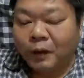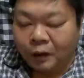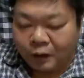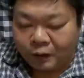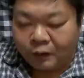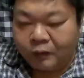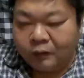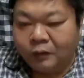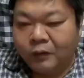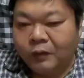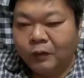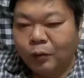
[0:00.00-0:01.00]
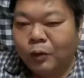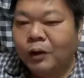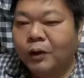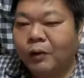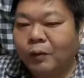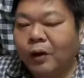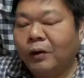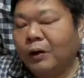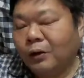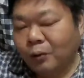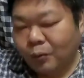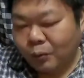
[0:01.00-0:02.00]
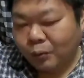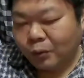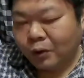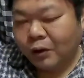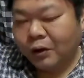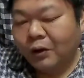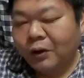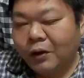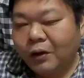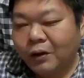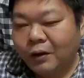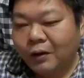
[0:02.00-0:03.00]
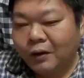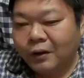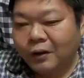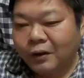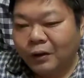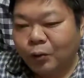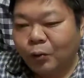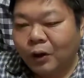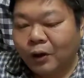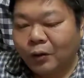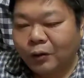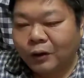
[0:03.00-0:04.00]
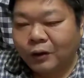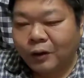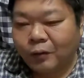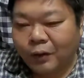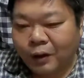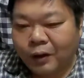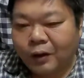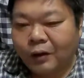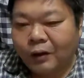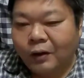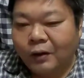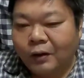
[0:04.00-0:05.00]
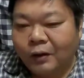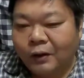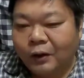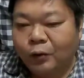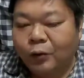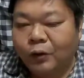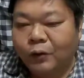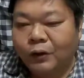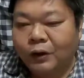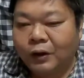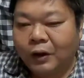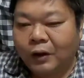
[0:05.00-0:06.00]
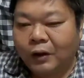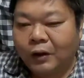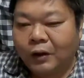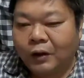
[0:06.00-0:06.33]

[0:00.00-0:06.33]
はい、それだって分かんないですよ本当に遭難漁船なのか瀬戸利をしてたこ